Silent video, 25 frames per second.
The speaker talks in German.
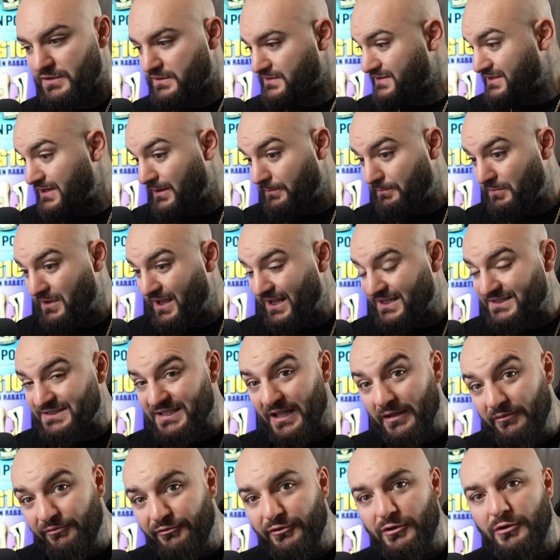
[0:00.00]
Es gab
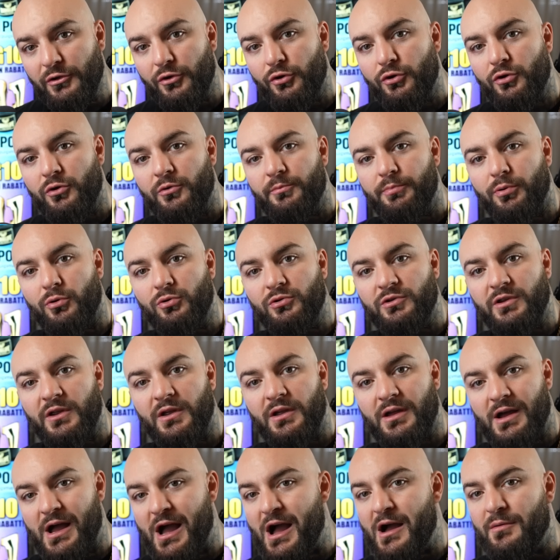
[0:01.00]
extrem viele
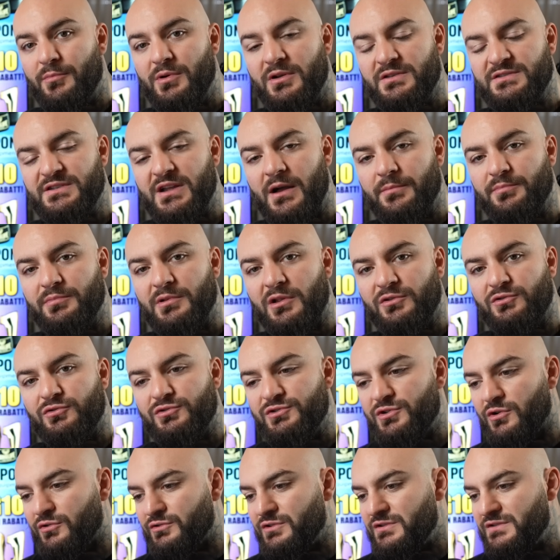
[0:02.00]
Höhepunkte, aber es gab
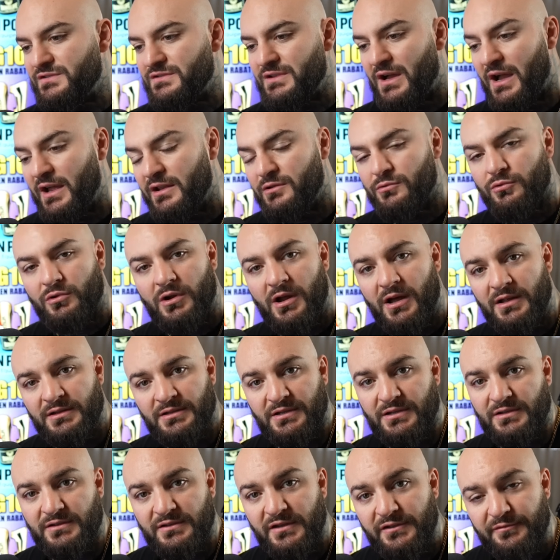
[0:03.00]
natürlich auch diesen einen oder
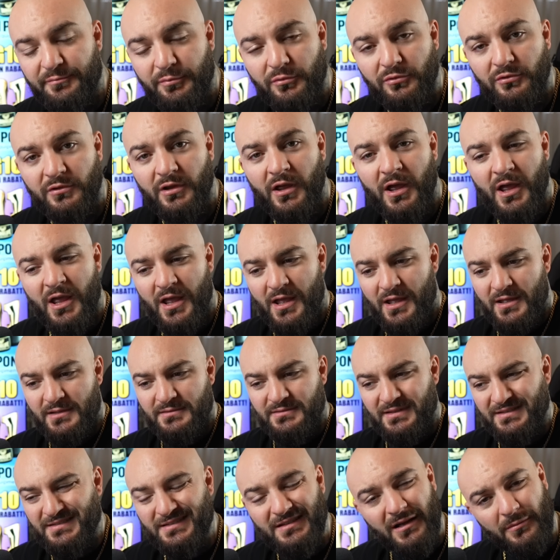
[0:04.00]
anderen Tiefpunkt.
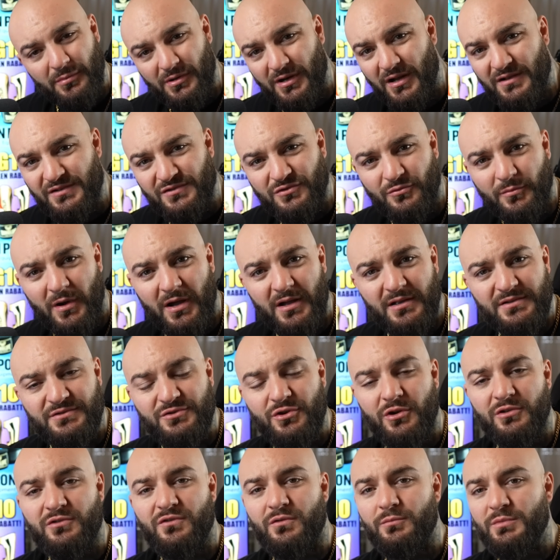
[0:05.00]
Das ist aber ganz normal, es
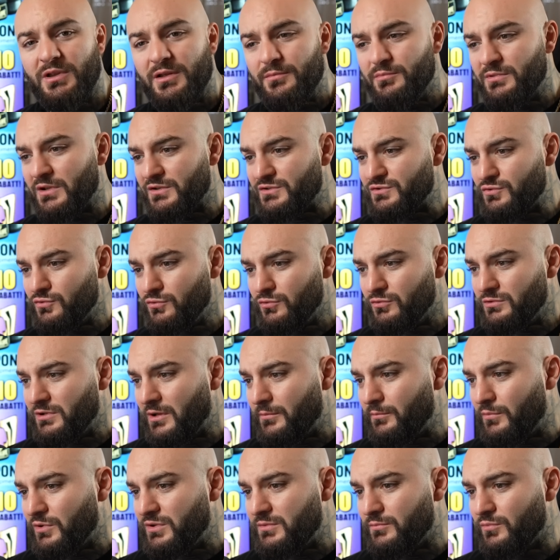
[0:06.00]
gehört zum Leben dazu und
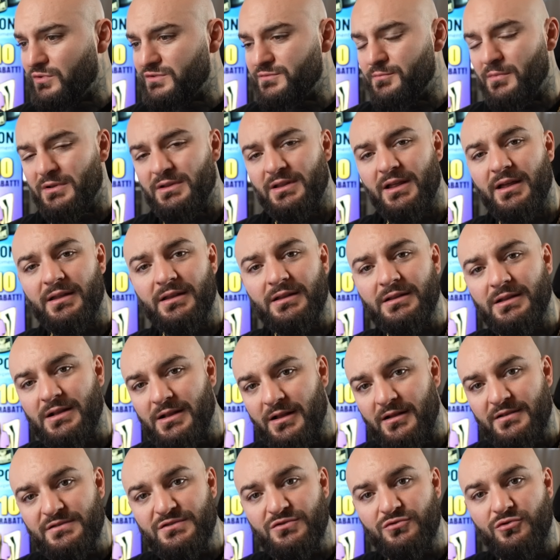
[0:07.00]
damit muss man lernen,
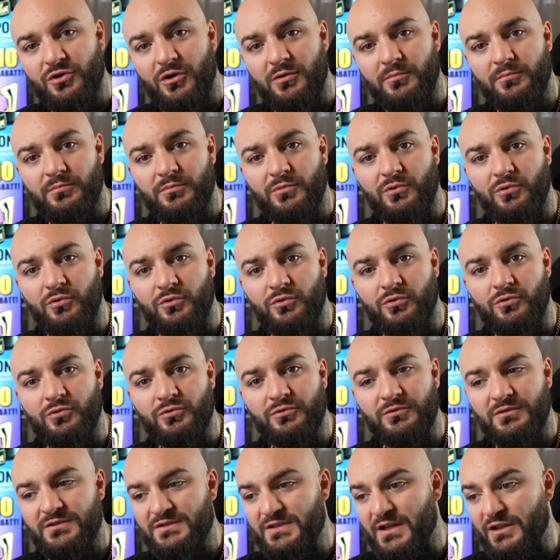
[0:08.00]
klarzukommen
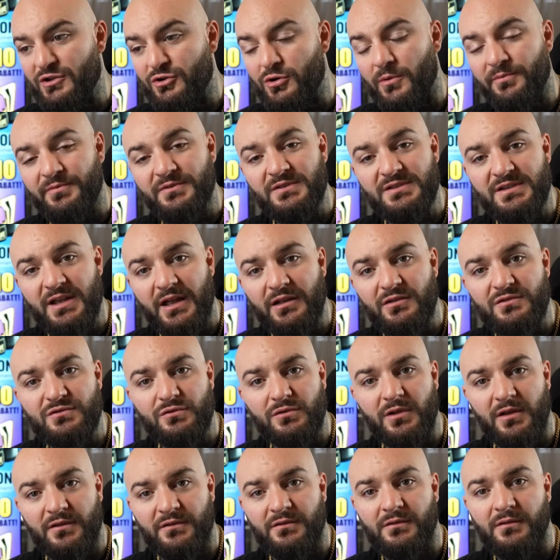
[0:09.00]
und seinen Kopf nicht hängen zu
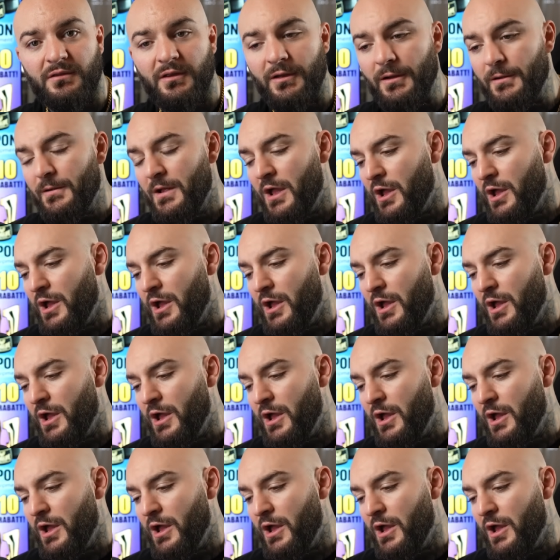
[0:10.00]
lassen. Ja?